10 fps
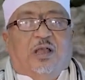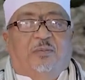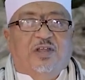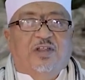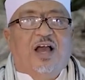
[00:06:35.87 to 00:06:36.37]

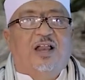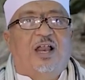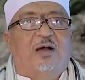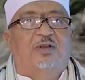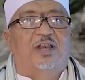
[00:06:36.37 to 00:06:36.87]
امتثالا
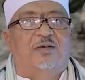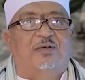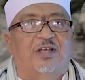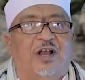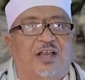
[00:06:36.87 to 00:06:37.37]
لأمر
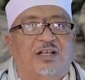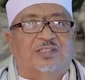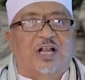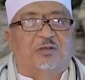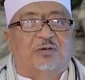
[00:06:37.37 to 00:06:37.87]
النبي عليه
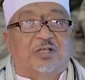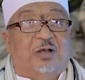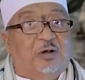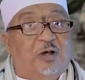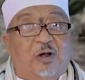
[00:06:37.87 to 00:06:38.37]
الصلاة والسلام